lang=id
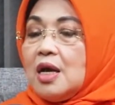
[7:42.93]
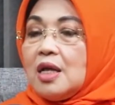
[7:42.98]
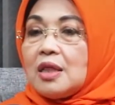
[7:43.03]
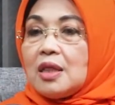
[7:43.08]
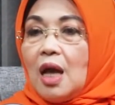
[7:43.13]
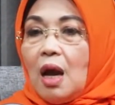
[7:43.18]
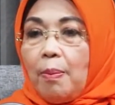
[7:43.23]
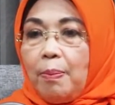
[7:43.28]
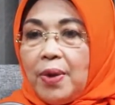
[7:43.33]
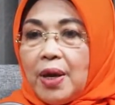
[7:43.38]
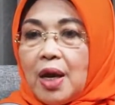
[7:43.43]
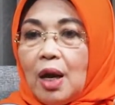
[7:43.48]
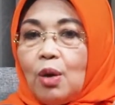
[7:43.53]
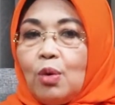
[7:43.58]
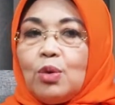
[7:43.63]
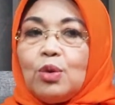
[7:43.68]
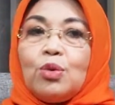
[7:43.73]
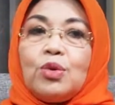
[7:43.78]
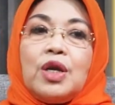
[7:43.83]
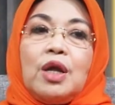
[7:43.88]
Tapi kalau
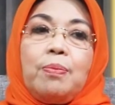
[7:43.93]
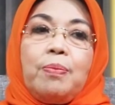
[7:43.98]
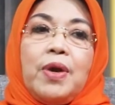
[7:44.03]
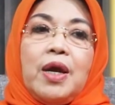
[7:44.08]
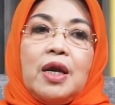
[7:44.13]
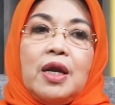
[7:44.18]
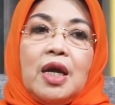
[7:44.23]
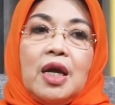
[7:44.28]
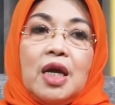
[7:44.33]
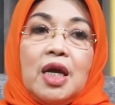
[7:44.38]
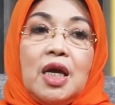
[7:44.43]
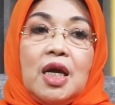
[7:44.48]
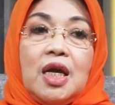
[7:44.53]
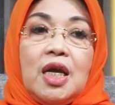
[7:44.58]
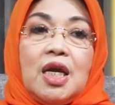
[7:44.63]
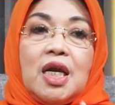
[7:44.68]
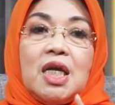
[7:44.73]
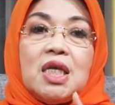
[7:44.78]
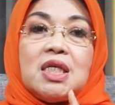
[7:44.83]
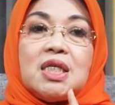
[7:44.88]
untuk DPD
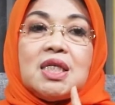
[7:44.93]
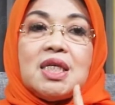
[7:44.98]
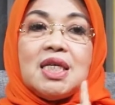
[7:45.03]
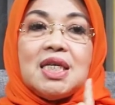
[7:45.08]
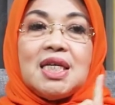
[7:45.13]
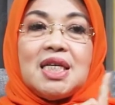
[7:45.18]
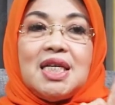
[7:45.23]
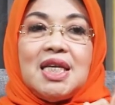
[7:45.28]
ini se